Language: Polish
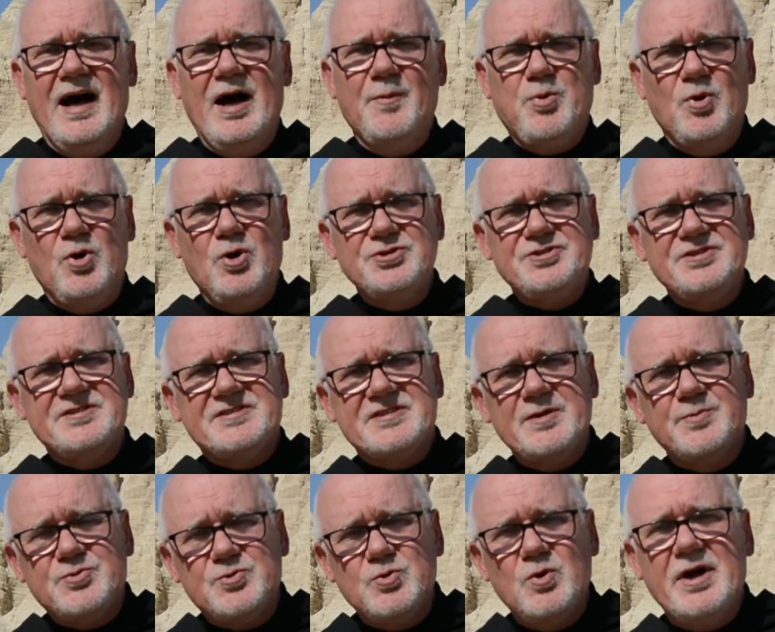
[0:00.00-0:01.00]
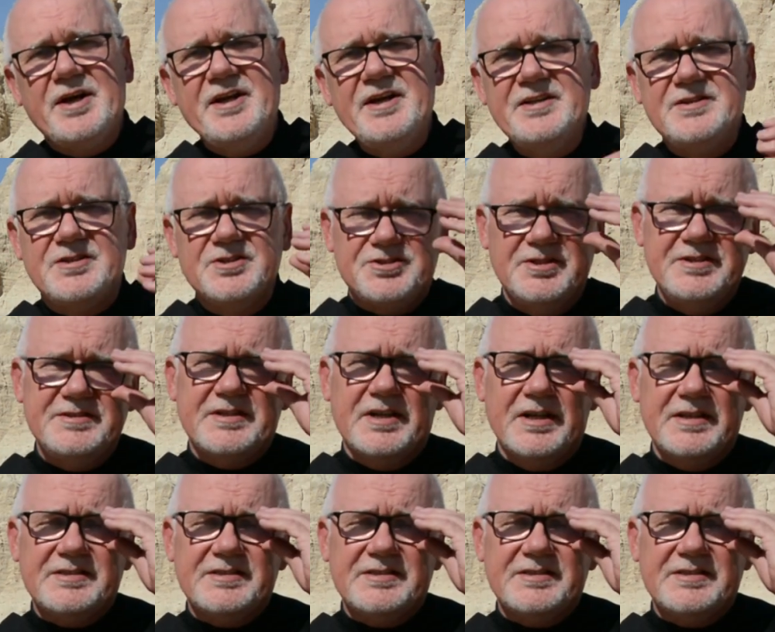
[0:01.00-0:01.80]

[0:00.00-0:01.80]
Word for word: a pochodzi z Septuaginty, czyli z